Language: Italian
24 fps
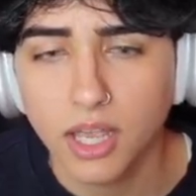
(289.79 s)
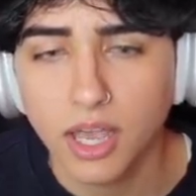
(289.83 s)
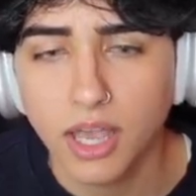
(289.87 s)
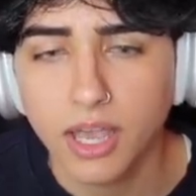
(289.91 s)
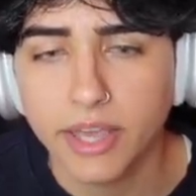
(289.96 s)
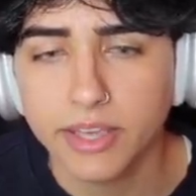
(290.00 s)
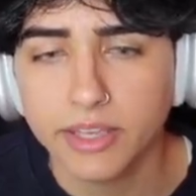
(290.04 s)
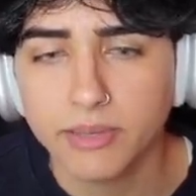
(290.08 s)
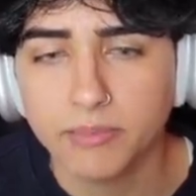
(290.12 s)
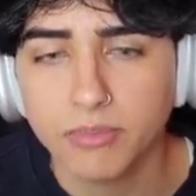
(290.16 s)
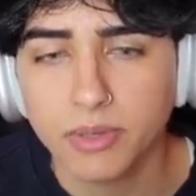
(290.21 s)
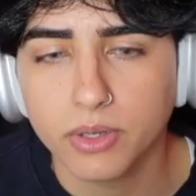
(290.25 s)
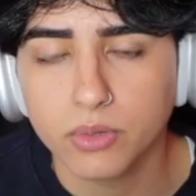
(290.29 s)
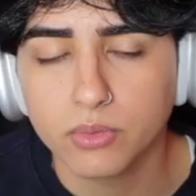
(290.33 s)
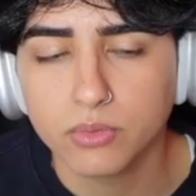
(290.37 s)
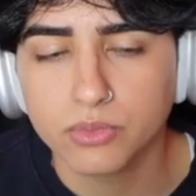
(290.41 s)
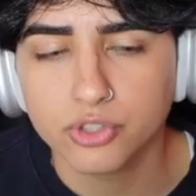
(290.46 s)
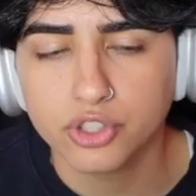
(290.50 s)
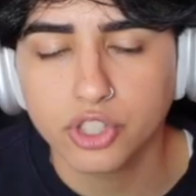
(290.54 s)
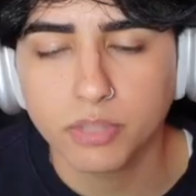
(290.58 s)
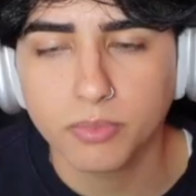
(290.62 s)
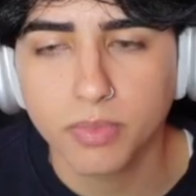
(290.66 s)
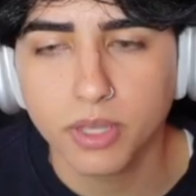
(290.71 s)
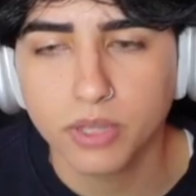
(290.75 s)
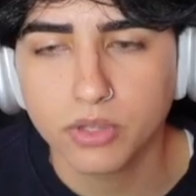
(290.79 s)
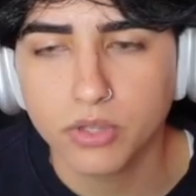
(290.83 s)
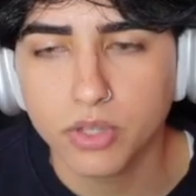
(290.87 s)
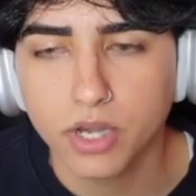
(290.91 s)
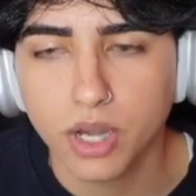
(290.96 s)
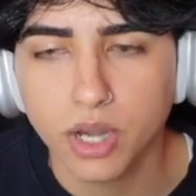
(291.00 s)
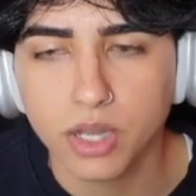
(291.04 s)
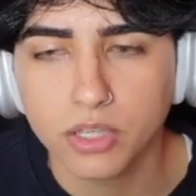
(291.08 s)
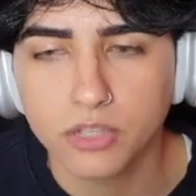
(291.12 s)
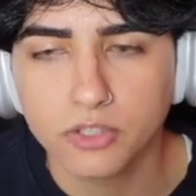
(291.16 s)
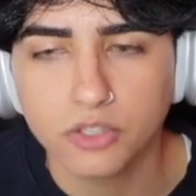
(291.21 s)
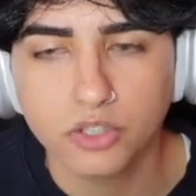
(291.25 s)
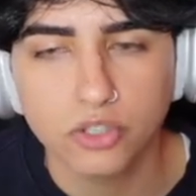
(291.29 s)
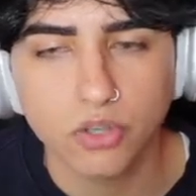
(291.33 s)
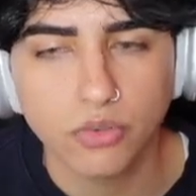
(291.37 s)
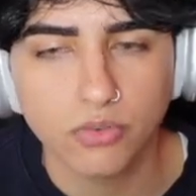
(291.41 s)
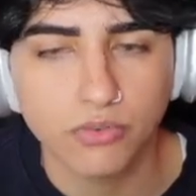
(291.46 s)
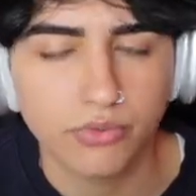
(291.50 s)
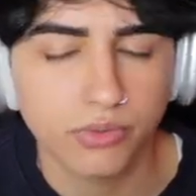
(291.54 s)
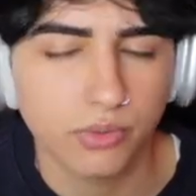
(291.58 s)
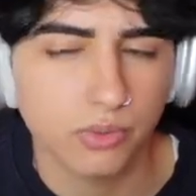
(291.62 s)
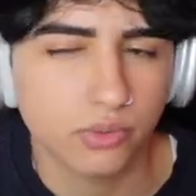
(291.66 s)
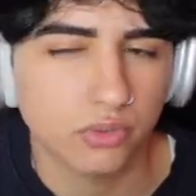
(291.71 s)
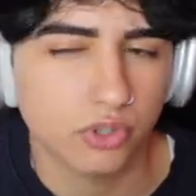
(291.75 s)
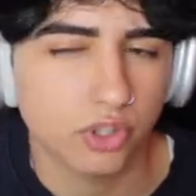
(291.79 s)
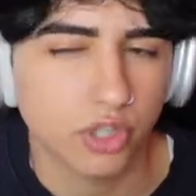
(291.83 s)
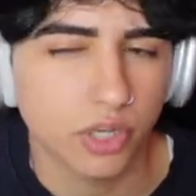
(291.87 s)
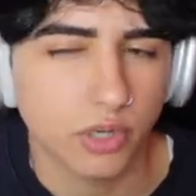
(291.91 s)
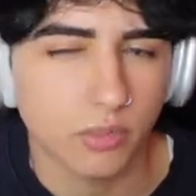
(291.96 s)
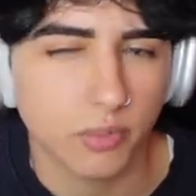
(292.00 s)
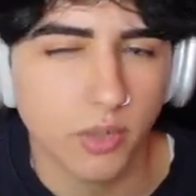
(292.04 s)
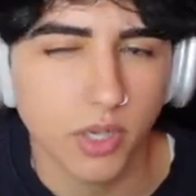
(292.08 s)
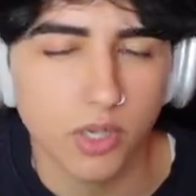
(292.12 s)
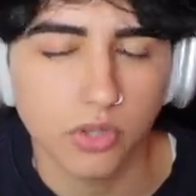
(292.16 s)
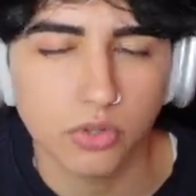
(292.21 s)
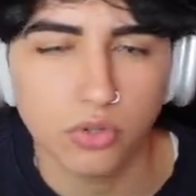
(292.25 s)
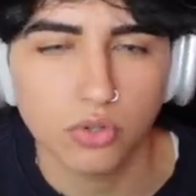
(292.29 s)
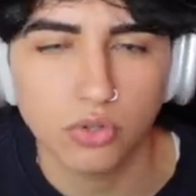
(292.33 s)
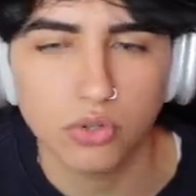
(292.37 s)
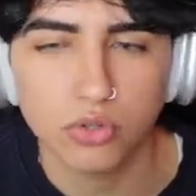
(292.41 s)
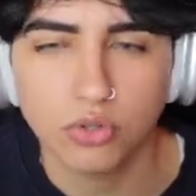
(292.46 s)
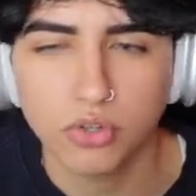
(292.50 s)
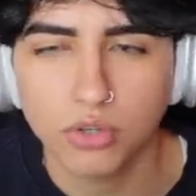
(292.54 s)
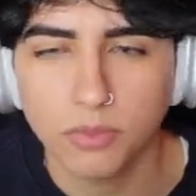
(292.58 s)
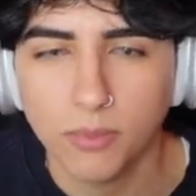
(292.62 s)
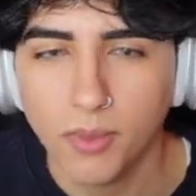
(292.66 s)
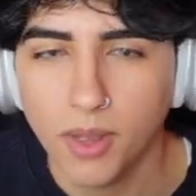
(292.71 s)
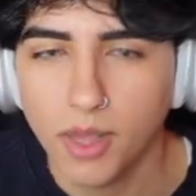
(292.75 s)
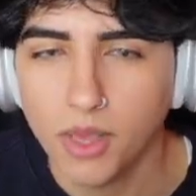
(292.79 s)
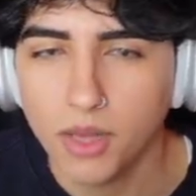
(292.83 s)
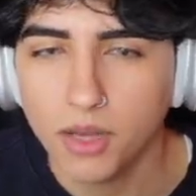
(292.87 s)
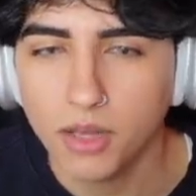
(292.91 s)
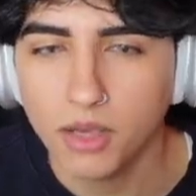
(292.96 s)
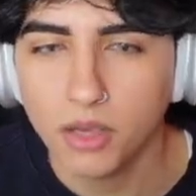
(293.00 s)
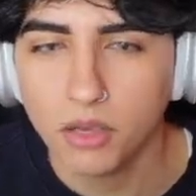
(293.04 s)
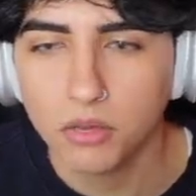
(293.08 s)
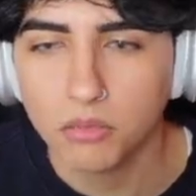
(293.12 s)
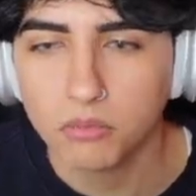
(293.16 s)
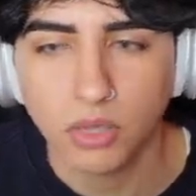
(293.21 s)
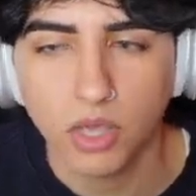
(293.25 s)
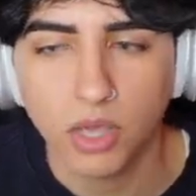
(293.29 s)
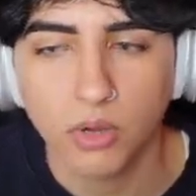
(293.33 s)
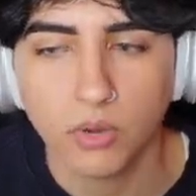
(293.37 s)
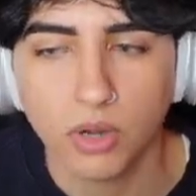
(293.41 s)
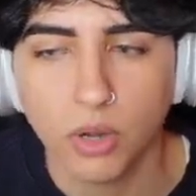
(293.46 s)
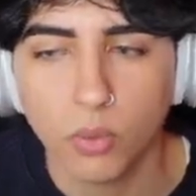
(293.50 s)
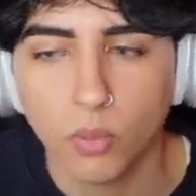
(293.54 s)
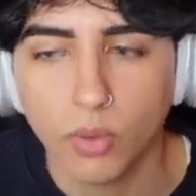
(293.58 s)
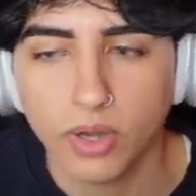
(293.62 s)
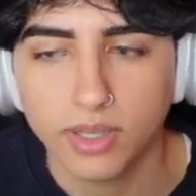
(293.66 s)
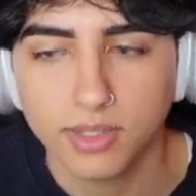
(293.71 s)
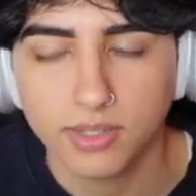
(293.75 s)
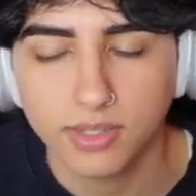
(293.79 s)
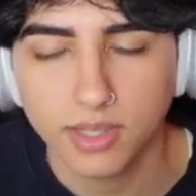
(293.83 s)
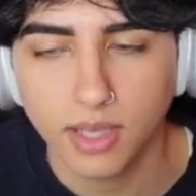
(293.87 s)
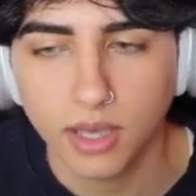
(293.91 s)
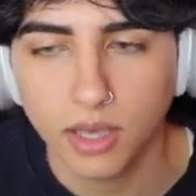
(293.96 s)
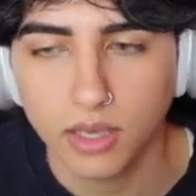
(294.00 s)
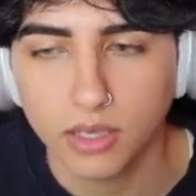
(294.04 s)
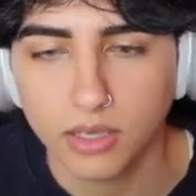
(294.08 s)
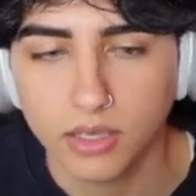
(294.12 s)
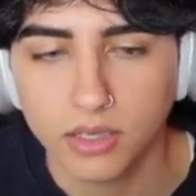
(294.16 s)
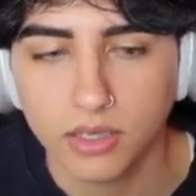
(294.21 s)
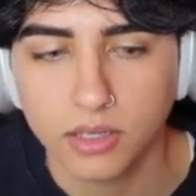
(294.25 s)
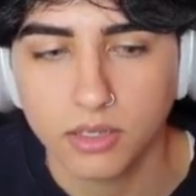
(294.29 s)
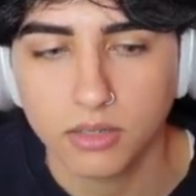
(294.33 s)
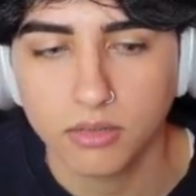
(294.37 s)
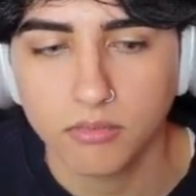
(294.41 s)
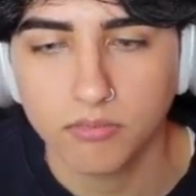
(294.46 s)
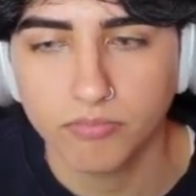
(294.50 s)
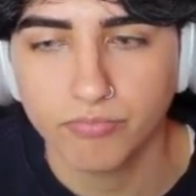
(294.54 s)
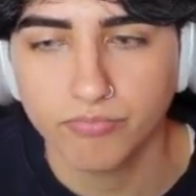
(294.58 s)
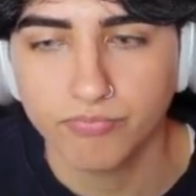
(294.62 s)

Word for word: E per un cerbiatto Rai ci offre un cerbiatto normale e una White Tiger.